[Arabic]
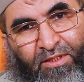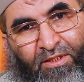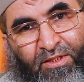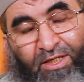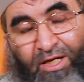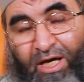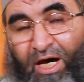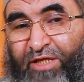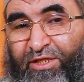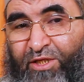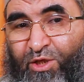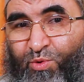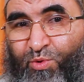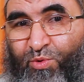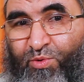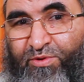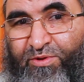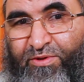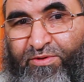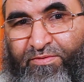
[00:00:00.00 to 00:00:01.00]
لهذا
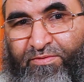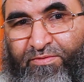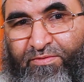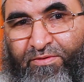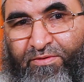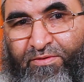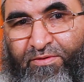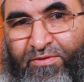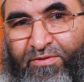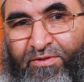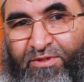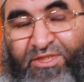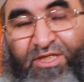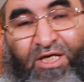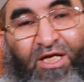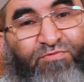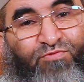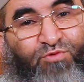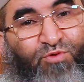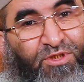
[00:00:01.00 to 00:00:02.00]
قلت
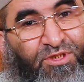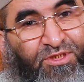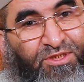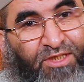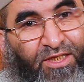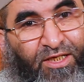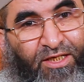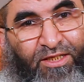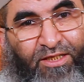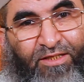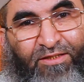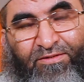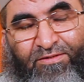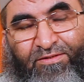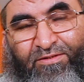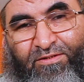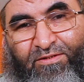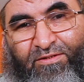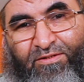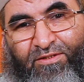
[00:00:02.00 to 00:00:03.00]
سلفنا الصالح
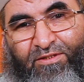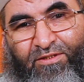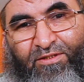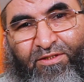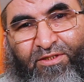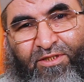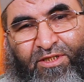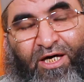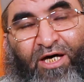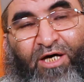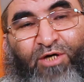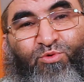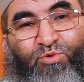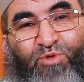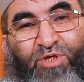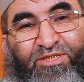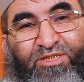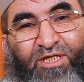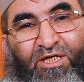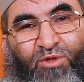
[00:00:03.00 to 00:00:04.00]
كانوا
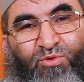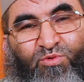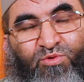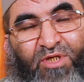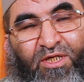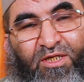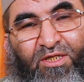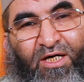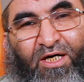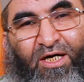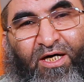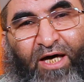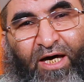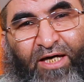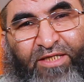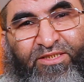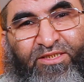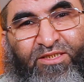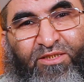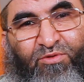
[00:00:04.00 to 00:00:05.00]
يسألون الله
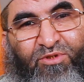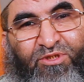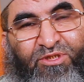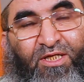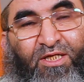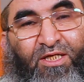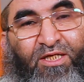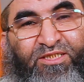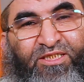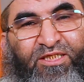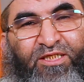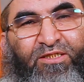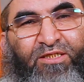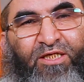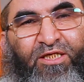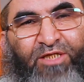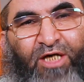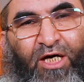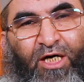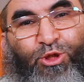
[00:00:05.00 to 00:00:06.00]
عز وجل
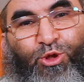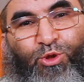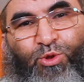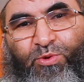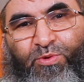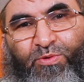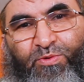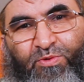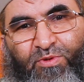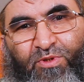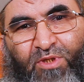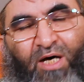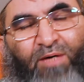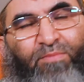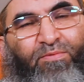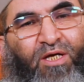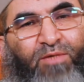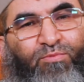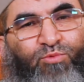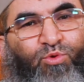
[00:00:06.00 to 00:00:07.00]
ستة أشهر
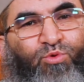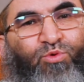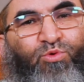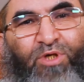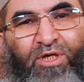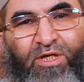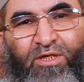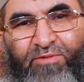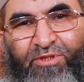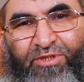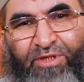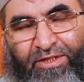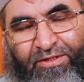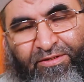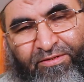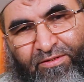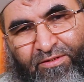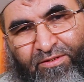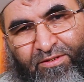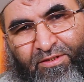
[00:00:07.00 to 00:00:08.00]
قبل بلوغ رمضان
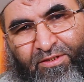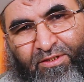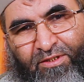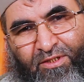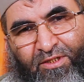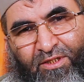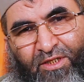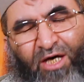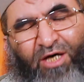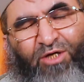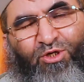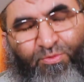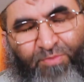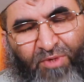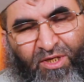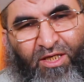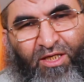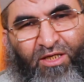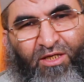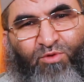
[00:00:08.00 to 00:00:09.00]
أن
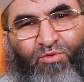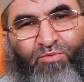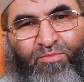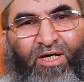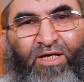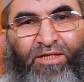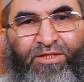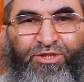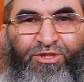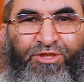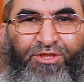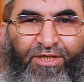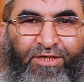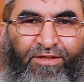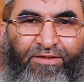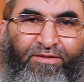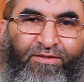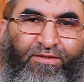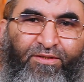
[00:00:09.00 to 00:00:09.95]
يبلغهم هذا الشهر